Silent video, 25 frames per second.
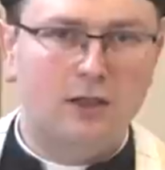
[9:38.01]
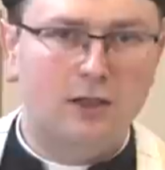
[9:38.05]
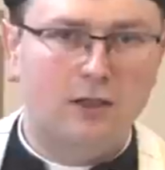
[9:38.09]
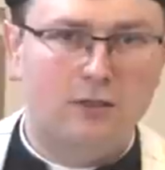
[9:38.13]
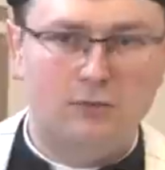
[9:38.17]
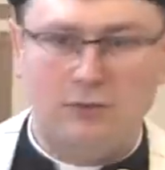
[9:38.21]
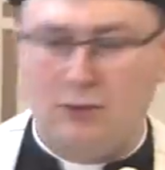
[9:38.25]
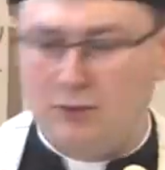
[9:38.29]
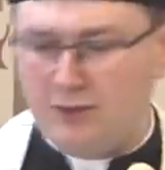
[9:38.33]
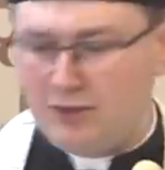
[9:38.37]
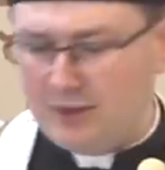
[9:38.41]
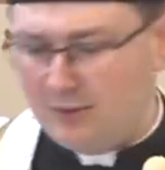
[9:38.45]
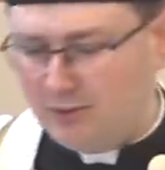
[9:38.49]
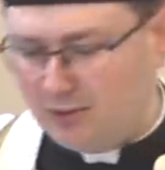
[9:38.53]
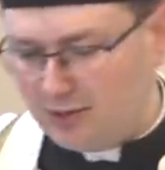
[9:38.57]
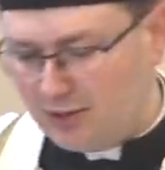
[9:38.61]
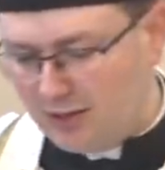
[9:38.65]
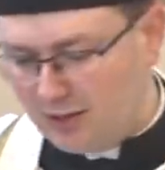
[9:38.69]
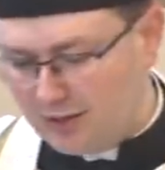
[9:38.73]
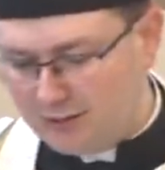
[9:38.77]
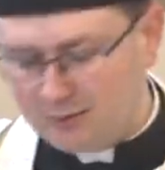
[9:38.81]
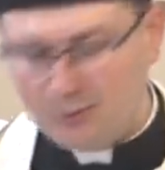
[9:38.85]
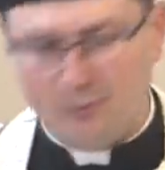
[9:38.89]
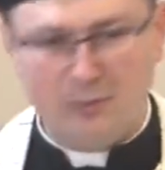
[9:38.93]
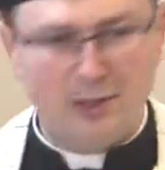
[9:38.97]
Włączam od
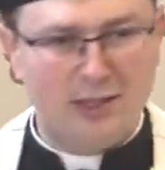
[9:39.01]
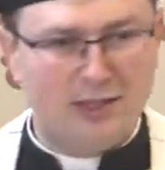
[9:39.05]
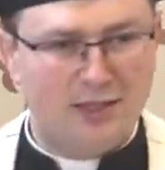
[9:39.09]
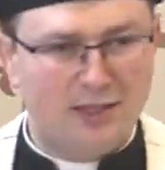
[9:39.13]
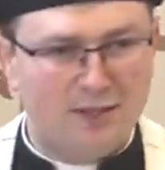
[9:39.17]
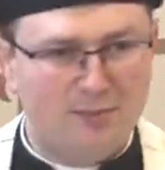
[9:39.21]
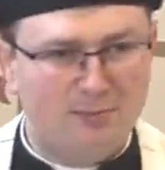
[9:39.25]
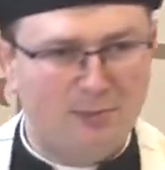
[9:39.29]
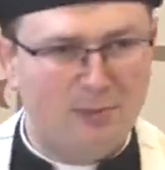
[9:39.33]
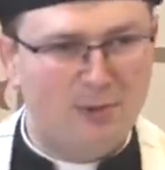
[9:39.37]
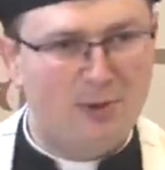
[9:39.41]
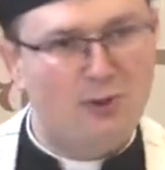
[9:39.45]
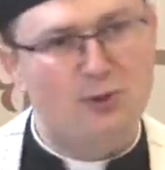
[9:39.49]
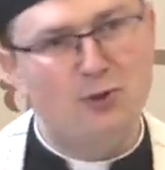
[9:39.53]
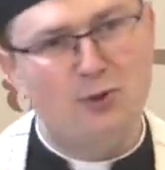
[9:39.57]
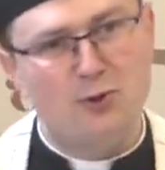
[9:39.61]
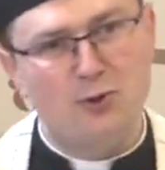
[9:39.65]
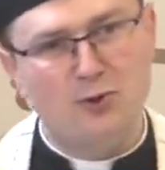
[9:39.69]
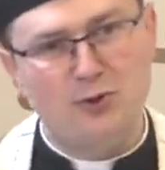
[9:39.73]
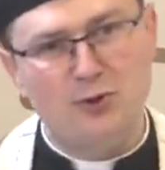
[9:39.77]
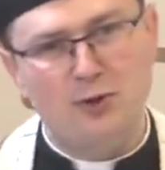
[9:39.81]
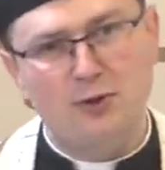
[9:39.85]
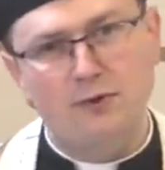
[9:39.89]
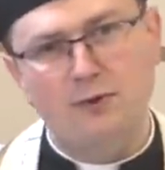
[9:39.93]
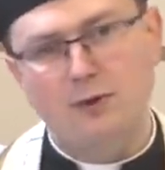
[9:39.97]
razu media
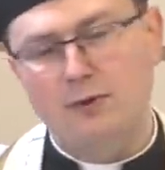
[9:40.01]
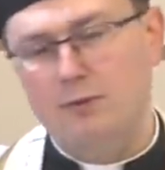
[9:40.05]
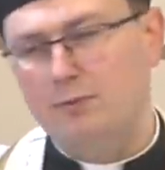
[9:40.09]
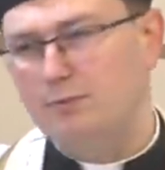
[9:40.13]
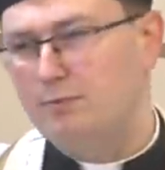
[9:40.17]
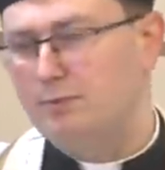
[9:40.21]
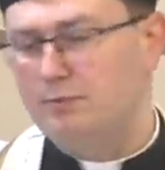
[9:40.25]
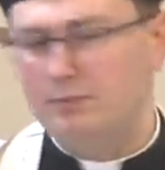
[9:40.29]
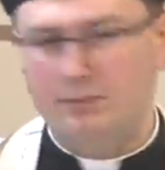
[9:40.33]
społecznościowe,